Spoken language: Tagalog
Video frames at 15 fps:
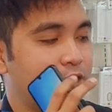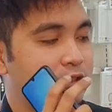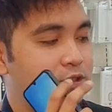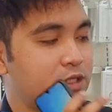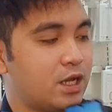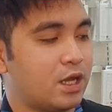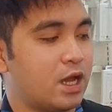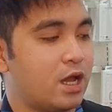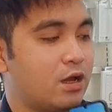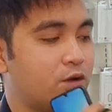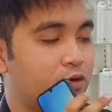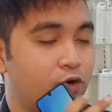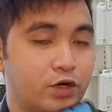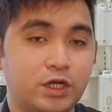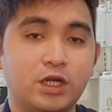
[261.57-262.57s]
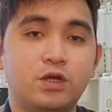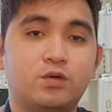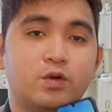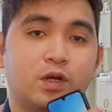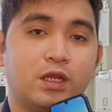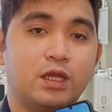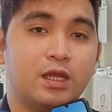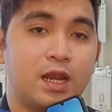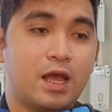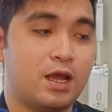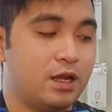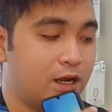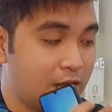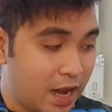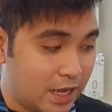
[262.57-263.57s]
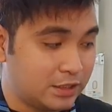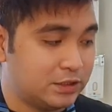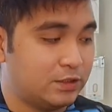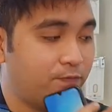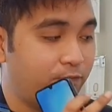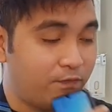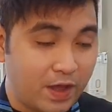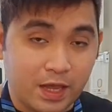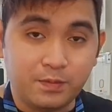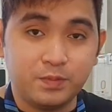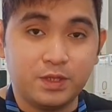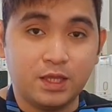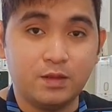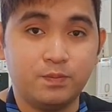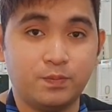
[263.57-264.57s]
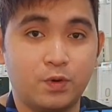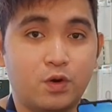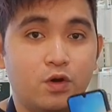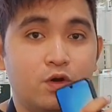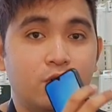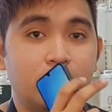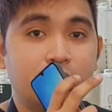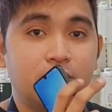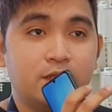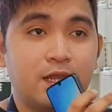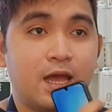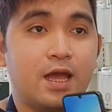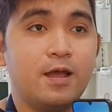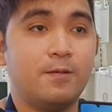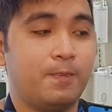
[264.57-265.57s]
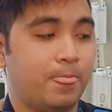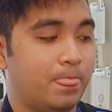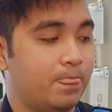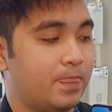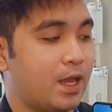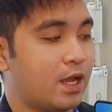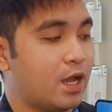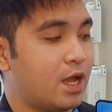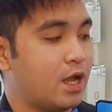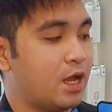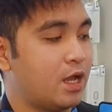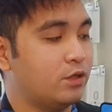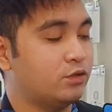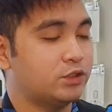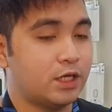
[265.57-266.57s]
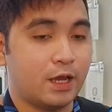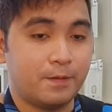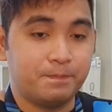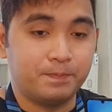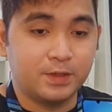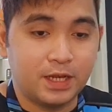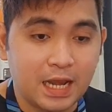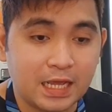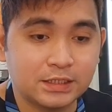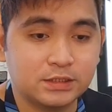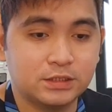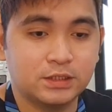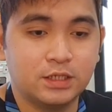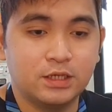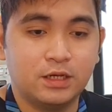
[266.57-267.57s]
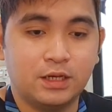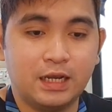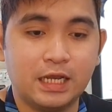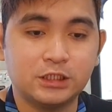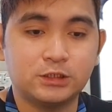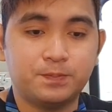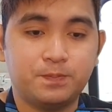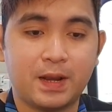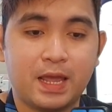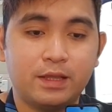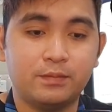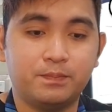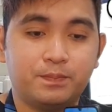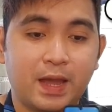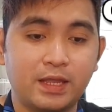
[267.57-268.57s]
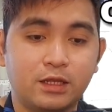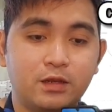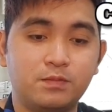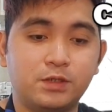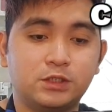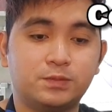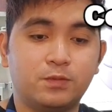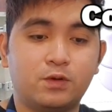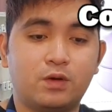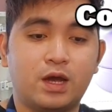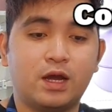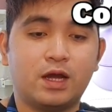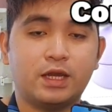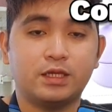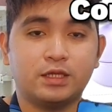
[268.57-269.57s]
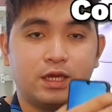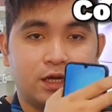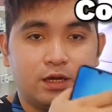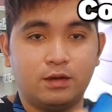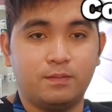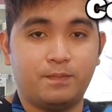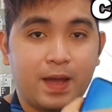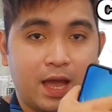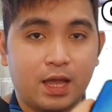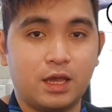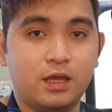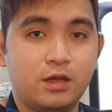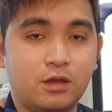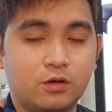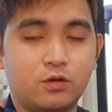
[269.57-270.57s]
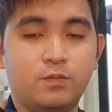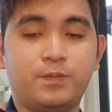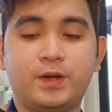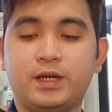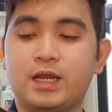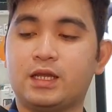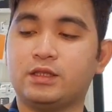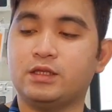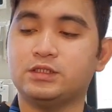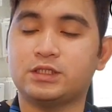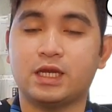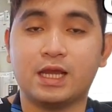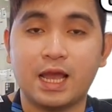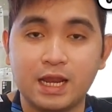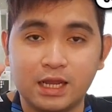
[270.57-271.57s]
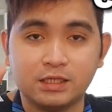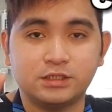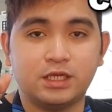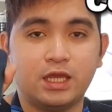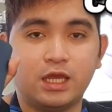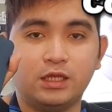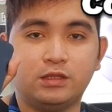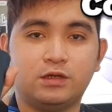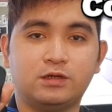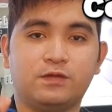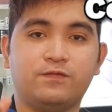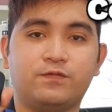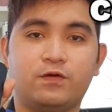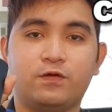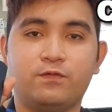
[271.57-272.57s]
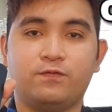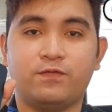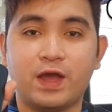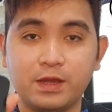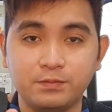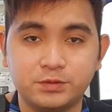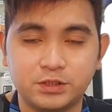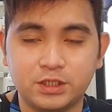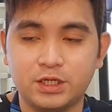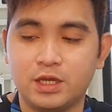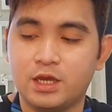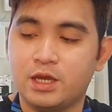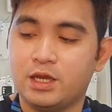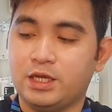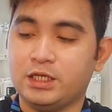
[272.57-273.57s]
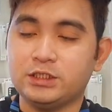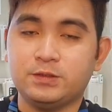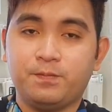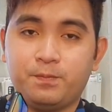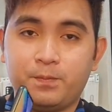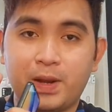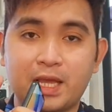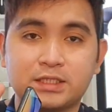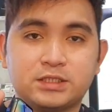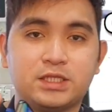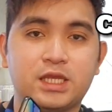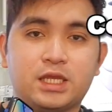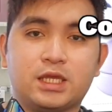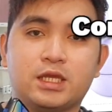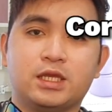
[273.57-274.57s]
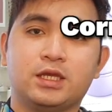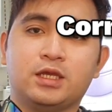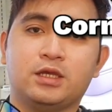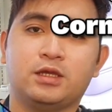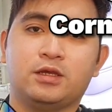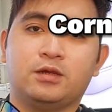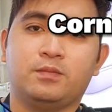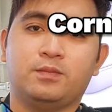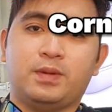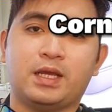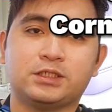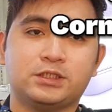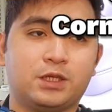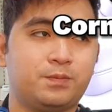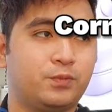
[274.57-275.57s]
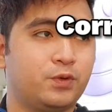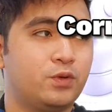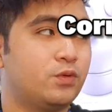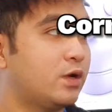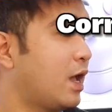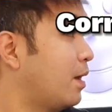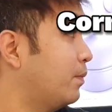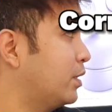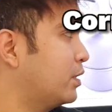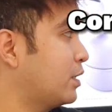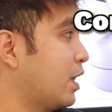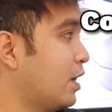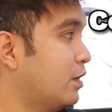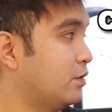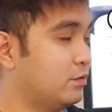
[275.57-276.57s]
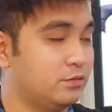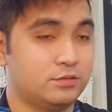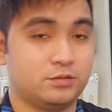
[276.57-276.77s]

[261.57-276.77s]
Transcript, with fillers: is naka Corning Gorilla Glass 5 din po na naka ano siya, glass. Glass panel mismo ang kanyang back. Compare natin sa Galaxy A34 5G is plastic. Plastic po yung gamit niya.